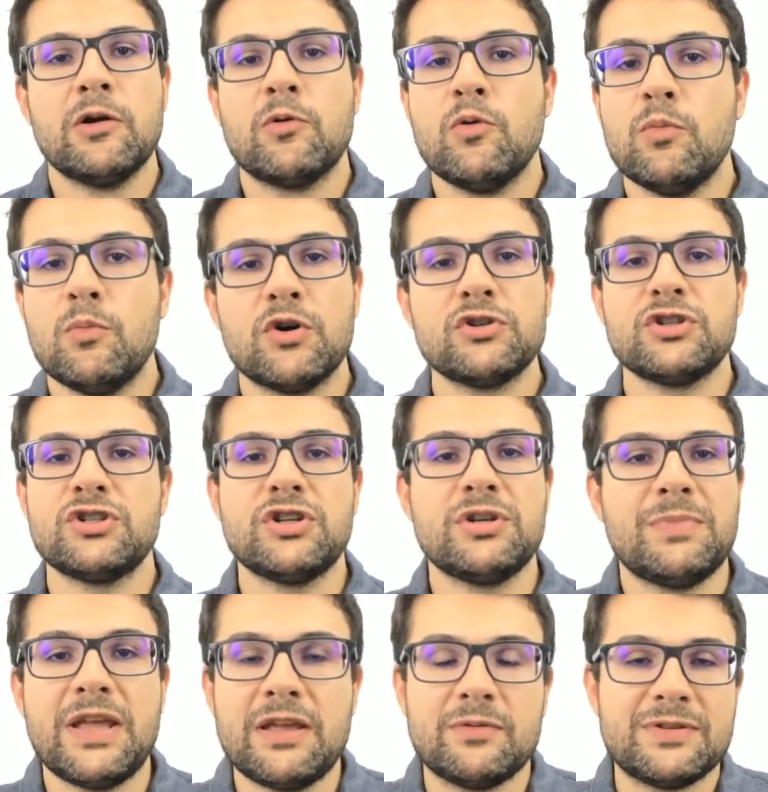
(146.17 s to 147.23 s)
com um monte de
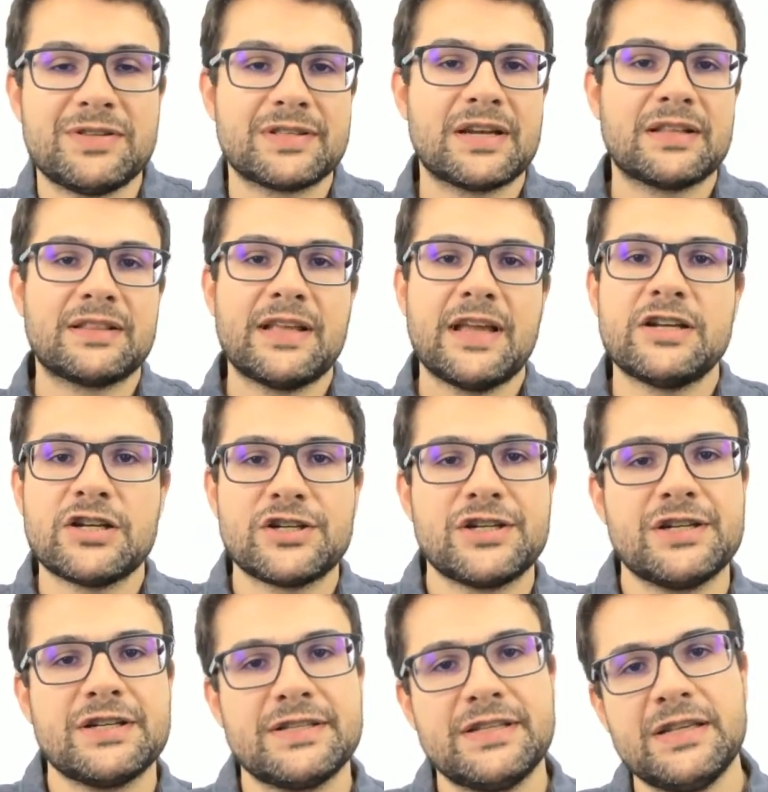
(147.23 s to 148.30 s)
e-mail, estratégia
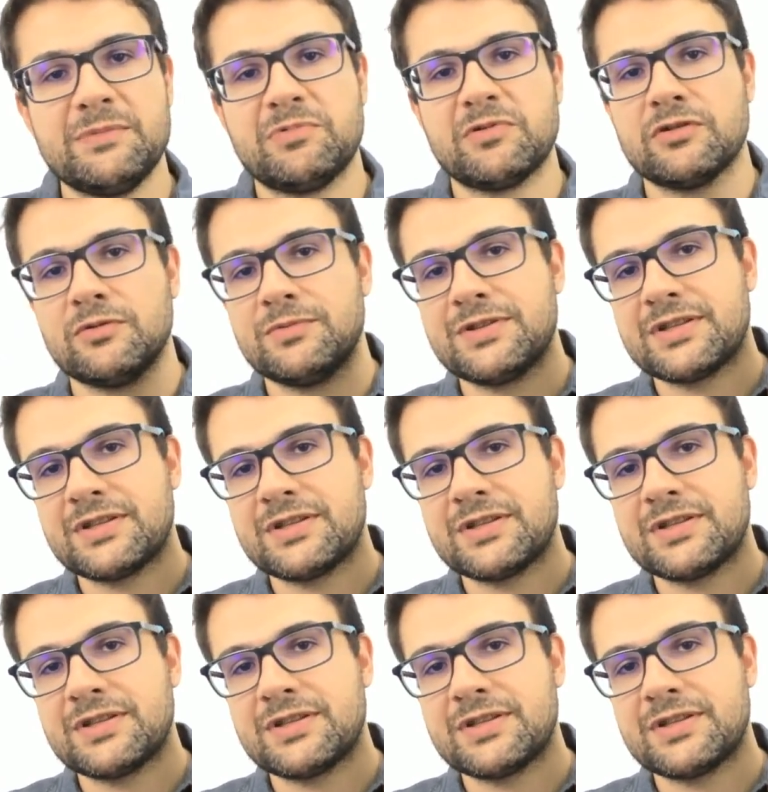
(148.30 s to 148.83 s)
XY,